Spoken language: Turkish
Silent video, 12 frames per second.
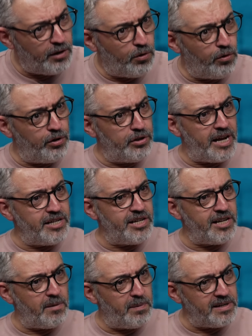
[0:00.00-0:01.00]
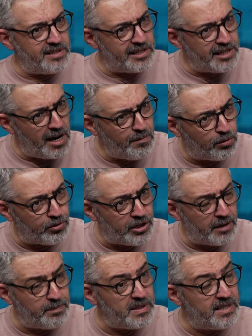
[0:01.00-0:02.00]
Ondan sonra her şey yapay zeka mı
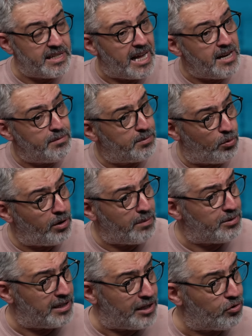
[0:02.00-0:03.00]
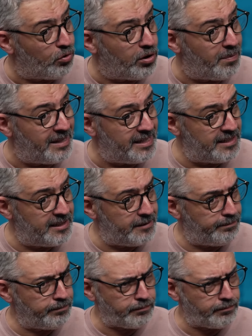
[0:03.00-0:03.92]
olacak? Biz kendimiz programcı nasıl olabiliriz?